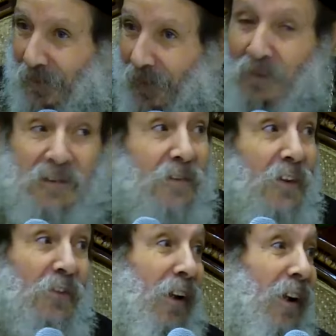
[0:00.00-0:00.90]
يبقى
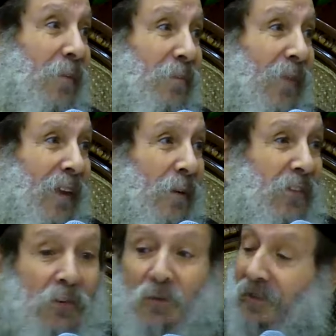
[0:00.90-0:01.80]
الاثنين صح
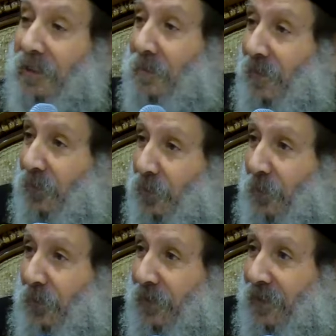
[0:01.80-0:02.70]
المسيح اوريدي كان
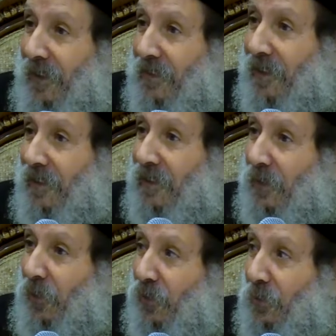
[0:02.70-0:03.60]
مصلوب في الساعه الثالثه
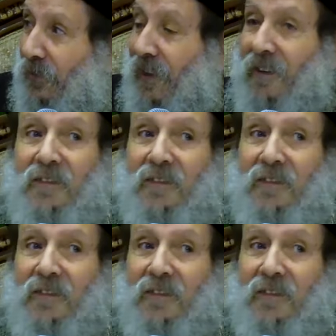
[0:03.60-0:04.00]
بدا اسلوبه الساعه